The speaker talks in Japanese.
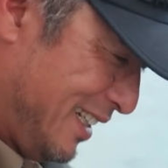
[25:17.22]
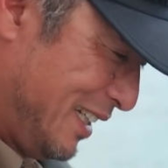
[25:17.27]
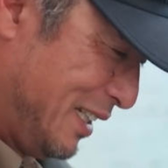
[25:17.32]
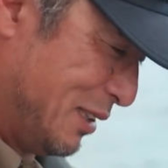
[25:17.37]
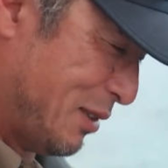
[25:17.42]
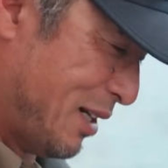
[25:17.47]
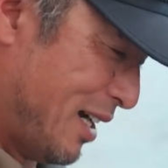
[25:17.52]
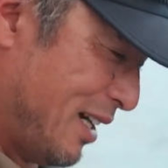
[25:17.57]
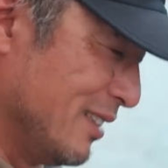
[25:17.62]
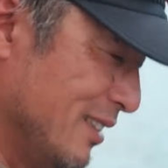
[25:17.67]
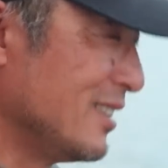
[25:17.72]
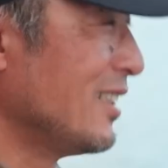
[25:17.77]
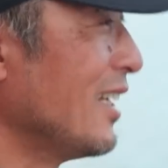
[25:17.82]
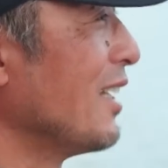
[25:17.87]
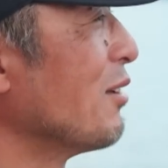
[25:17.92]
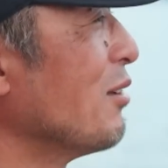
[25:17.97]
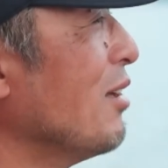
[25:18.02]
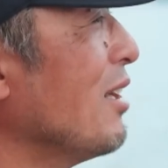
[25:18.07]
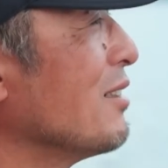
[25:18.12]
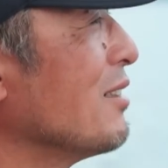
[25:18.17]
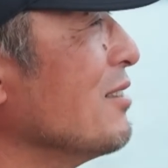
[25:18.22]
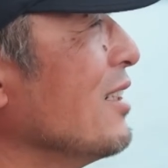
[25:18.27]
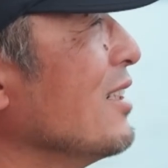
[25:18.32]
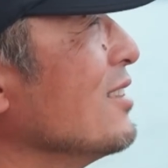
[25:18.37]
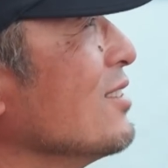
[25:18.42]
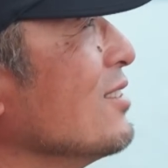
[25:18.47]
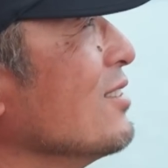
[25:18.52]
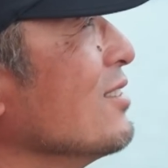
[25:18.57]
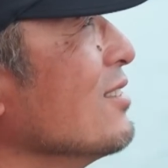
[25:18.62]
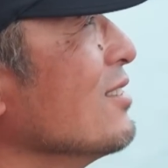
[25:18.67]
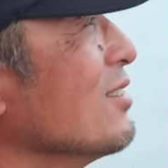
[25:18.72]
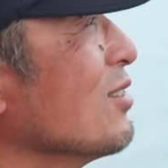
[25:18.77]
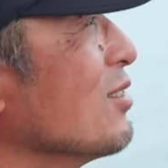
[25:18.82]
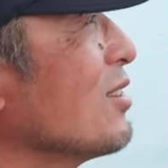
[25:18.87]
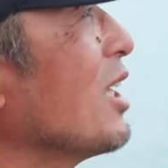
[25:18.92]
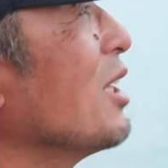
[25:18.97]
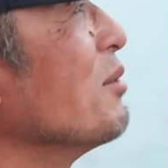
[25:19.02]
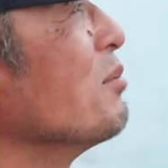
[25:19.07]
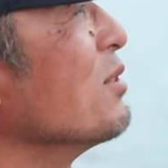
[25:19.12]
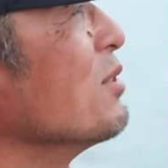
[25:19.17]
リールは 2500S の
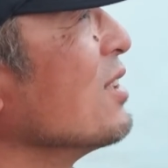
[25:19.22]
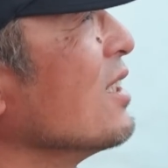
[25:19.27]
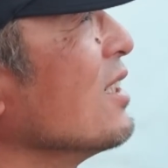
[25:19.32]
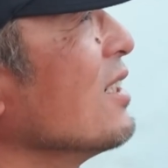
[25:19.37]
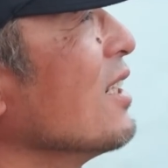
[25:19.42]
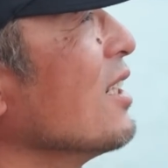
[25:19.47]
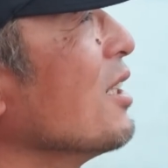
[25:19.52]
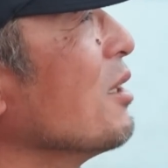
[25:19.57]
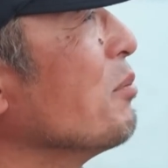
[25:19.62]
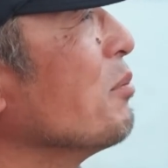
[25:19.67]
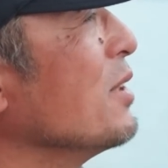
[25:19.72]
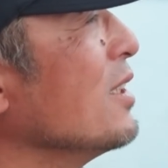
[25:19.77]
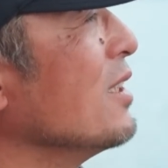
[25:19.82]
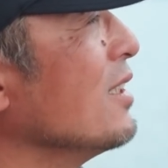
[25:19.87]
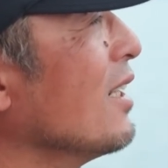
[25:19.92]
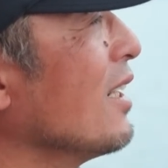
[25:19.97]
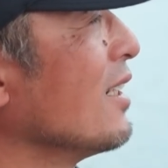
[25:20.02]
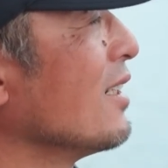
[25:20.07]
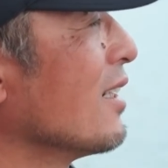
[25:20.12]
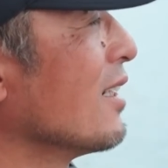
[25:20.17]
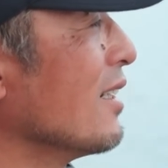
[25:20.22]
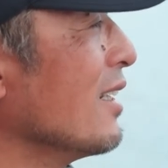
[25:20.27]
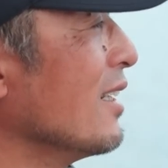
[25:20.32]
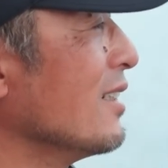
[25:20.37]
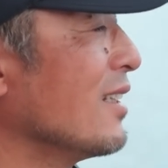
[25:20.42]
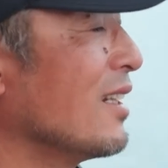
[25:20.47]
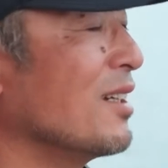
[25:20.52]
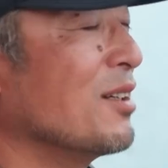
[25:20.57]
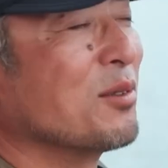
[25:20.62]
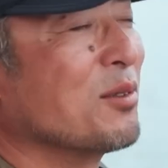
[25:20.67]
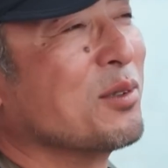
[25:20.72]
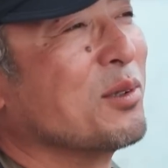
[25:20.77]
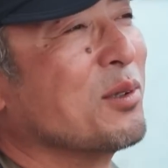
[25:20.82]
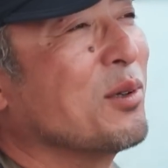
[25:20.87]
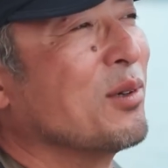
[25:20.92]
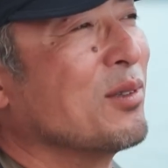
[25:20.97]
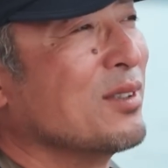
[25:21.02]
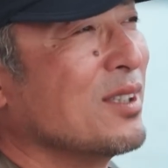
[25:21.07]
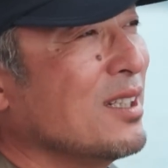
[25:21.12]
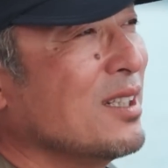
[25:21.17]
タイプに、えー、P ラインが
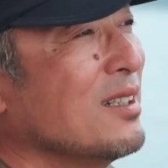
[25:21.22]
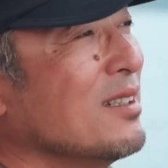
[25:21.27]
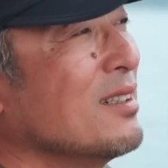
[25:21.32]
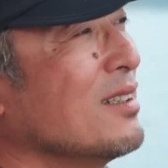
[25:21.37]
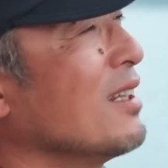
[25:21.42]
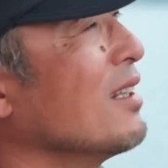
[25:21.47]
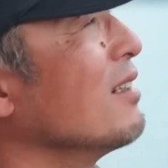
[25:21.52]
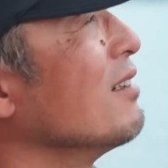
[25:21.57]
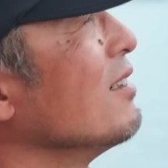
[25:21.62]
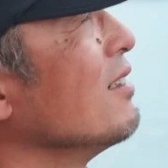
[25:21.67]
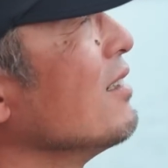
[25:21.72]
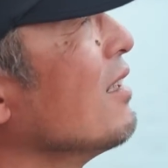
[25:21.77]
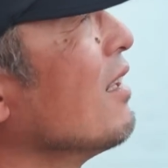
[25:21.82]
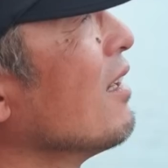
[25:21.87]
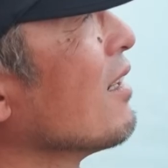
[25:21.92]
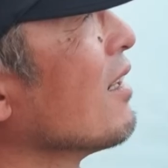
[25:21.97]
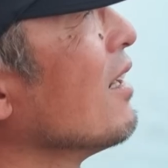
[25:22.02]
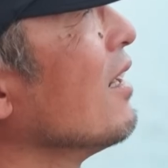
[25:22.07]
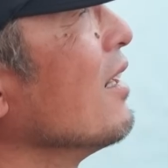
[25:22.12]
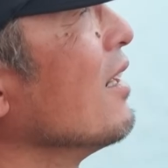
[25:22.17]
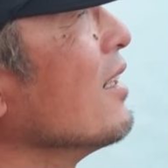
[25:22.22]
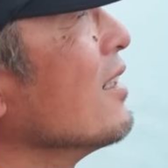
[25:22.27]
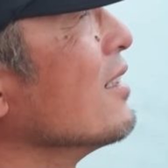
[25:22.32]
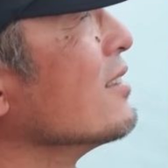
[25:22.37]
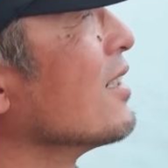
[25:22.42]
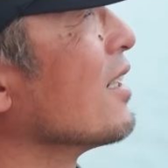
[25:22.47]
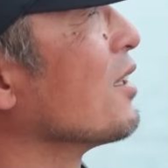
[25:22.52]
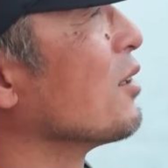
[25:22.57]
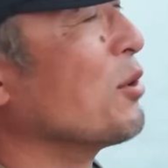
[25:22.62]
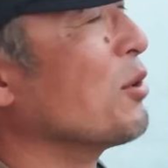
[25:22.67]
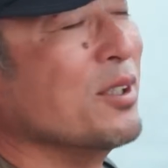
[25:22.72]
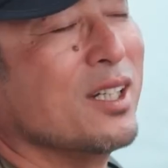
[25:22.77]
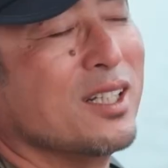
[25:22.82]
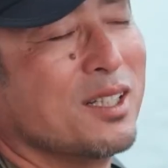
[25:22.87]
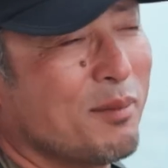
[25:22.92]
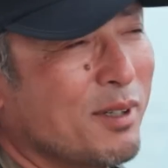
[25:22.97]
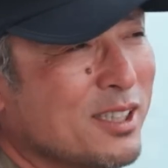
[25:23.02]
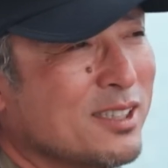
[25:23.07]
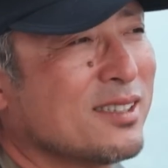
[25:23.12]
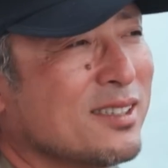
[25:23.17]
0.652にでリーダーが、えー、3号入れ
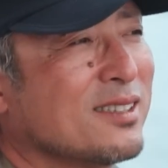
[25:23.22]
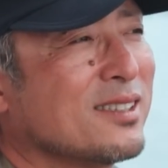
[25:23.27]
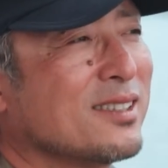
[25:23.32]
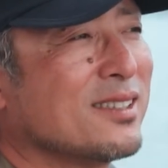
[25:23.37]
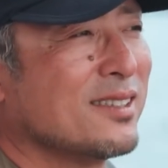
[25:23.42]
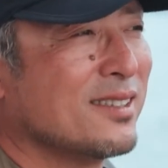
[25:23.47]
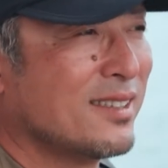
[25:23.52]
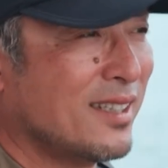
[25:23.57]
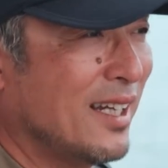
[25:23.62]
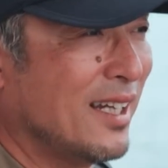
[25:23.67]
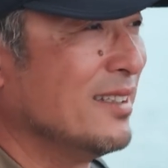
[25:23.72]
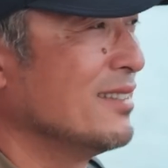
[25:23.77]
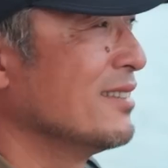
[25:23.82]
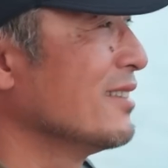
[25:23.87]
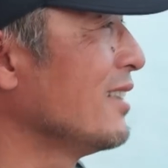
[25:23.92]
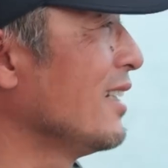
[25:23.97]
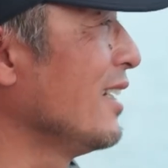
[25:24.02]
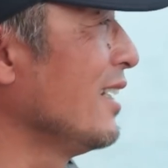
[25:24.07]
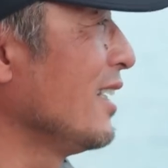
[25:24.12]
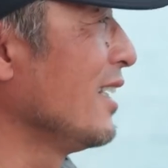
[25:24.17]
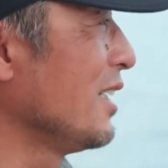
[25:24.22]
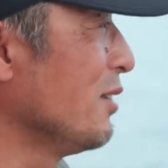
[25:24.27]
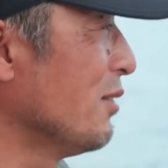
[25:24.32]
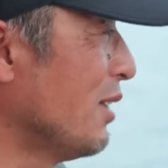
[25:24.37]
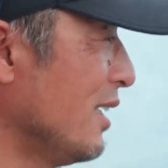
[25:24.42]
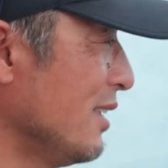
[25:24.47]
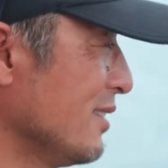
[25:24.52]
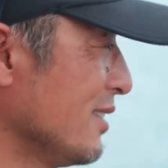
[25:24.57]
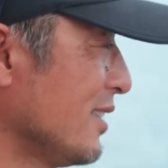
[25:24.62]
てます、はい、でエギは